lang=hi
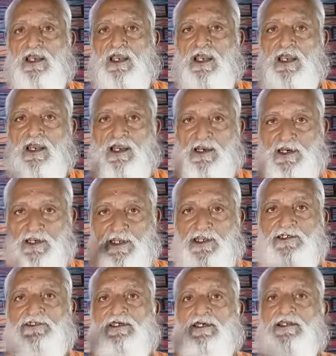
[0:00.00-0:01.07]
ग्रेट
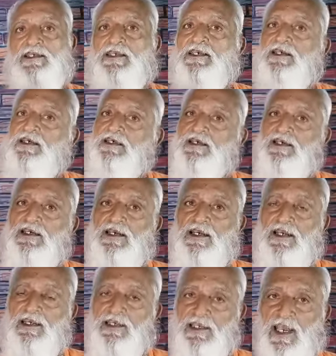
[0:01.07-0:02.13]
करके
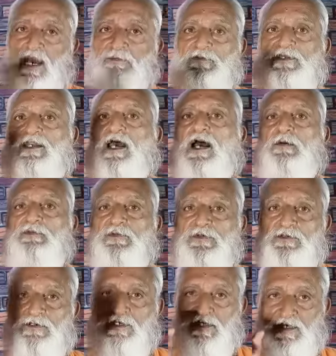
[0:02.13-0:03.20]
या फिर आप
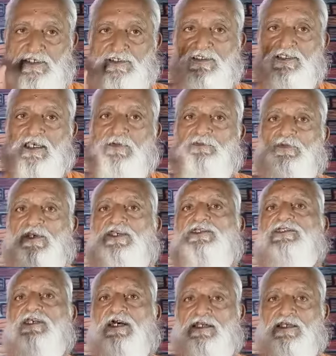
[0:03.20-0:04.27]
इसके पीस
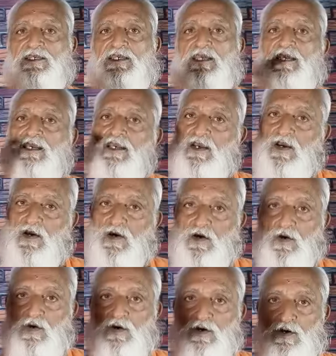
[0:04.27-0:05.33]
करके
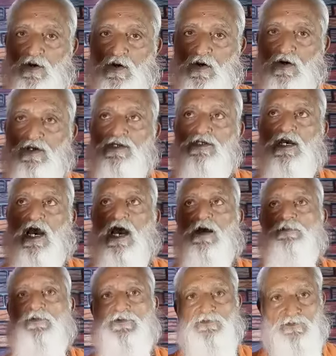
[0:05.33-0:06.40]
और आप
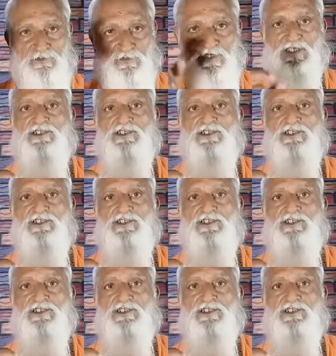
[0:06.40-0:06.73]
मिक्सी